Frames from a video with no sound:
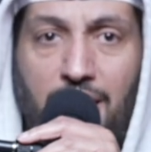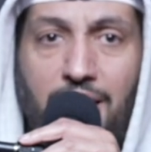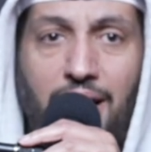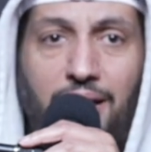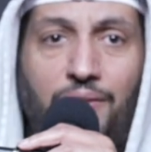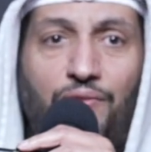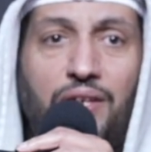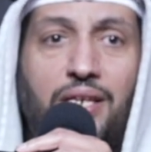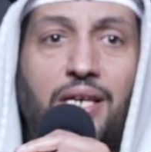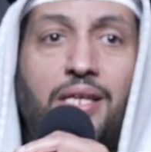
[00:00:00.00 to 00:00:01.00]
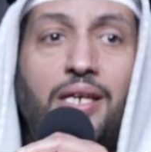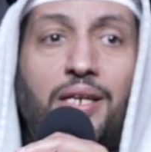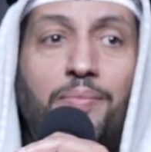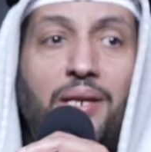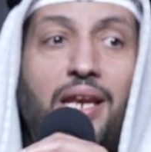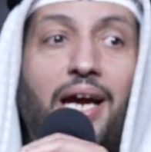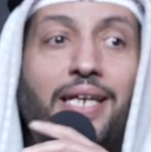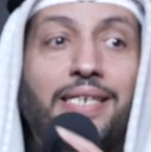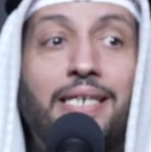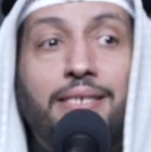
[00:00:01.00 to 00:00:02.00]
لكن في كثير من
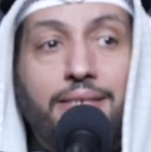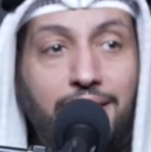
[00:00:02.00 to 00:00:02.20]
الأحيان